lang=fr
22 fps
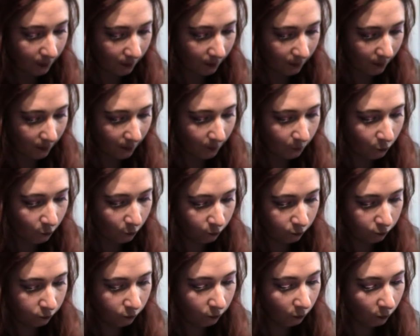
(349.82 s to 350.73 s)
C'est un peu
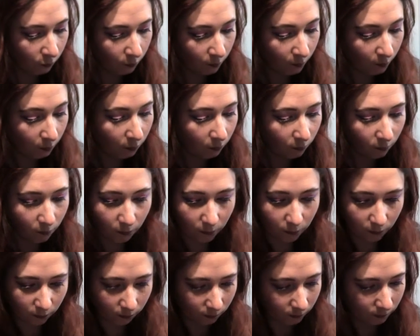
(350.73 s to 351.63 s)
poudreux, mais
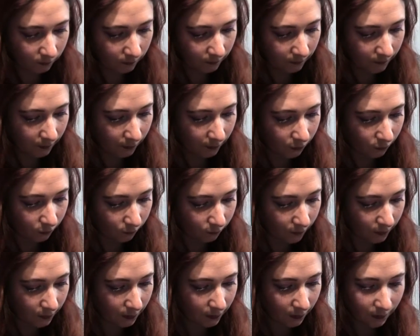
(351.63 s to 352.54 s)
bon, ça j'ai
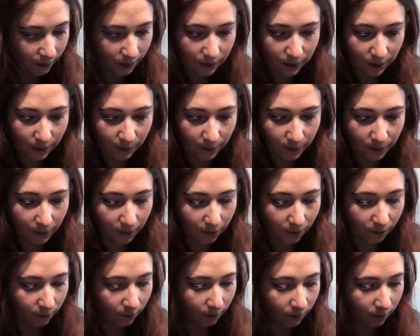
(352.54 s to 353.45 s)
envie de dire, c'est
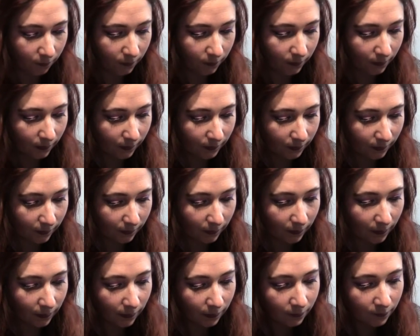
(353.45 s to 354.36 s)
pas euh, très très
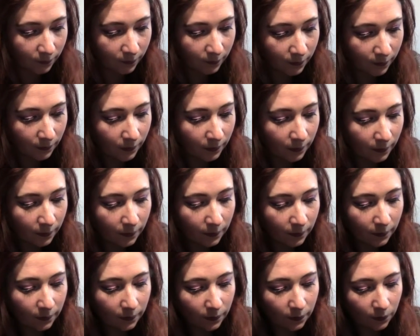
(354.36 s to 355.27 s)
grave.
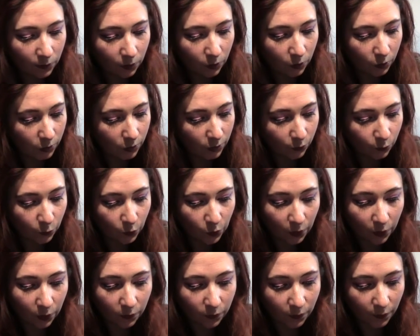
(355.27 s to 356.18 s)
Et c'est
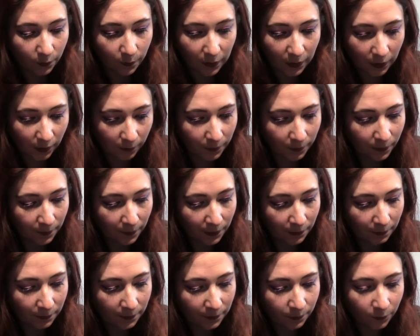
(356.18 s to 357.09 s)
bien, ça m'a l'air pas
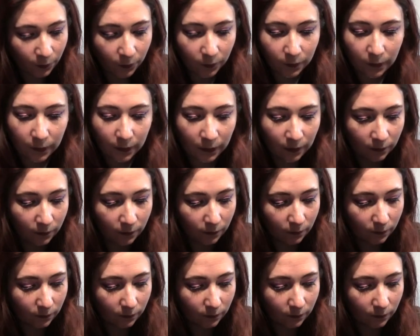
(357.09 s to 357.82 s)
mal pigmenté.